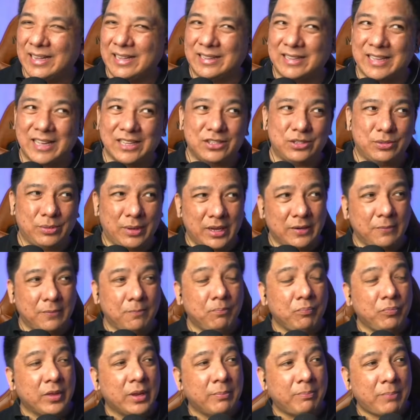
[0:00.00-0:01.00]
That's one.
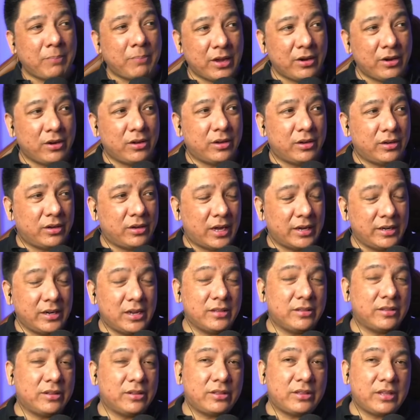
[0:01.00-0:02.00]
Pero
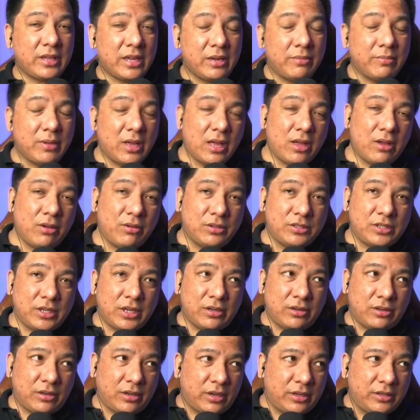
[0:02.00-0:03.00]
another thing, mga
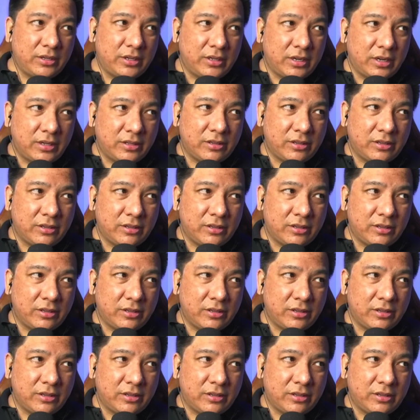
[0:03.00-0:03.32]
kochero, on another